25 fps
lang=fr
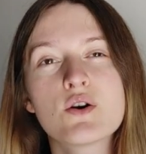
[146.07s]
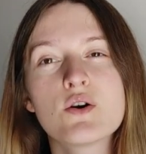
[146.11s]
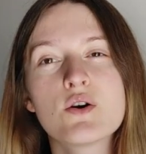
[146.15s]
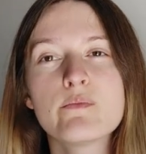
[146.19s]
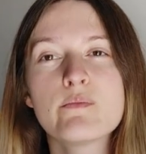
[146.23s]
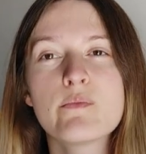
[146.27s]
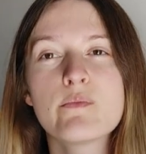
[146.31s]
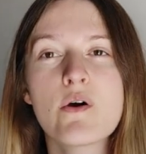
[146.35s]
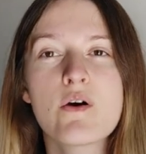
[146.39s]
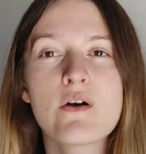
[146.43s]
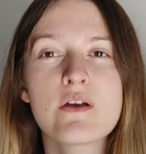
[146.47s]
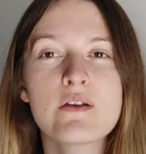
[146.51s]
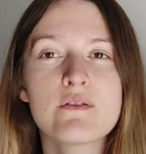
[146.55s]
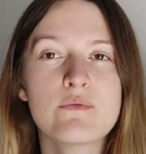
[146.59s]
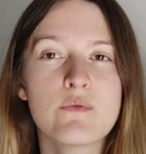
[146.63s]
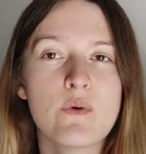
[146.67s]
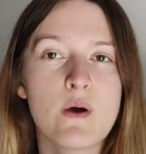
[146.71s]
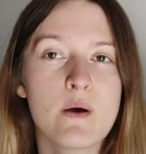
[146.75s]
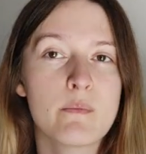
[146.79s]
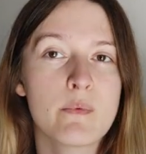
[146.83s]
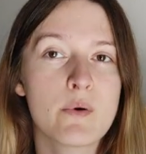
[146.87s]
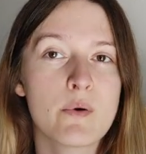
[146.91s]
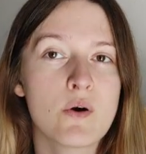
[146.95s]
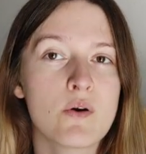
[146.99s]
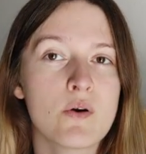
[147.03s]
comment ils vont
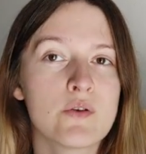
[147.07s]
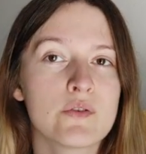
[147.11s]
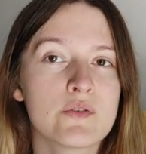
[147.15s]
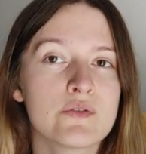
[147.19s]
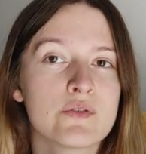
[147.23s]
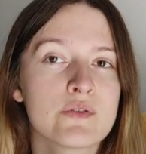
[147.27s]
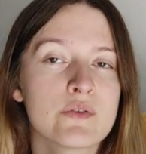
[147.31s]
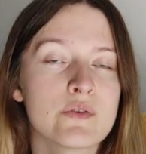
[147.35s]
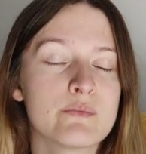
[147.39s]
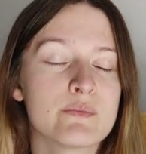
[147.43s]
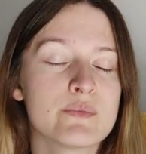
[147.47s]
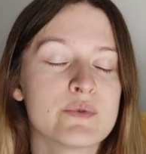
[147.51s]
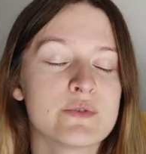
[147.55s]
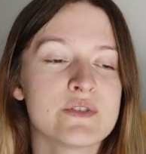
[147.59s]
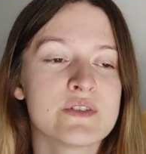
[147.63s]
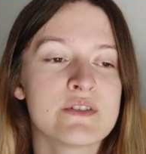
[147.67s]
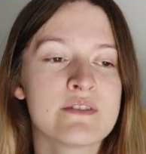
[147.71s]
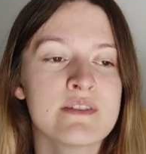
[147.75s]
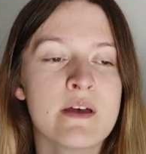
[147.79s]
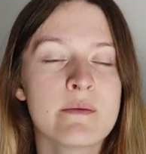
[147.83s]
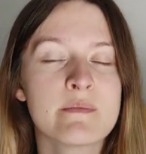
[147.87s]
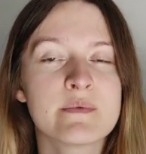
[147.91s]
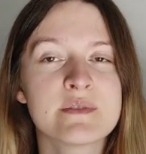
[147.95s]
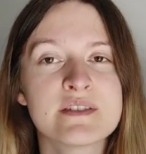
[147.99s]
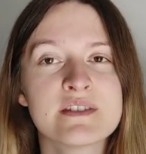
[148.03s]
apprendre
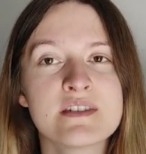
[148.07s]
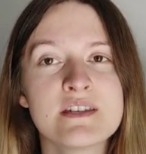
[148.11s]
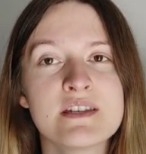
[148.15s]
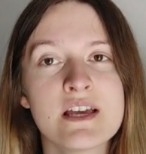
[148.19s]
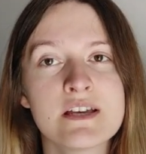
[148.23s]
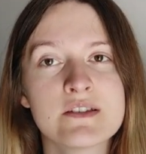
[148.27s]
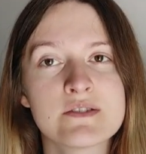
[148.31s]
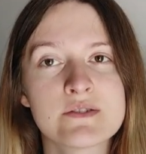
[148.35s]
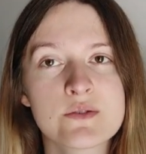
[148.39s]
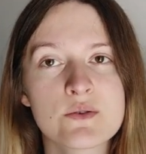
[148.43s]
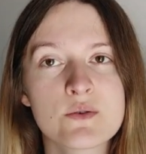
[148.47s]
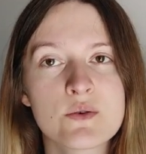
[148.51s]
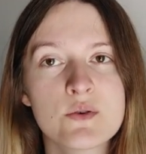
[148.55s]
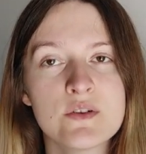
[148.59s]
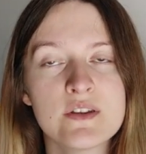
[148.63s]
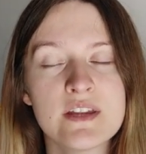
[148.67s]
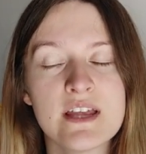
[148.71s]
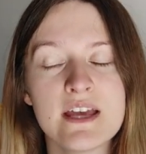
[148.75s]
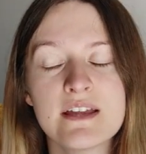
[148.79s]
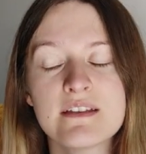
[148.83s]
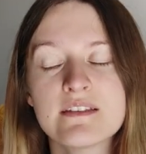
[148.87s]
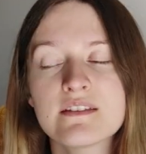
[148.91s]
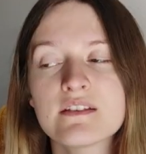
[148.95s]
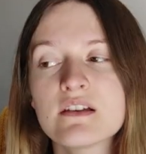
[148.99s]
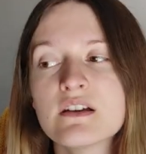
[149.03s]
petit à petit à se
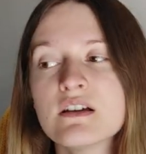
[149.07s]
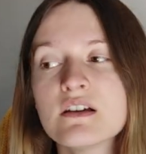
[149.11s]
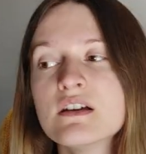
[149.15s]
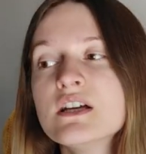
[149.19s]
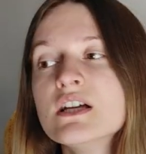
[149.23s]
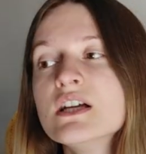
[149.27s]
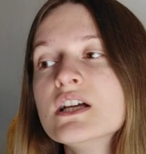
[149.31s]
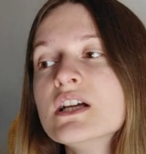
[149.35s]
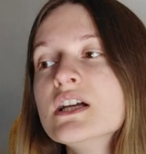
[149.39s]
connaître,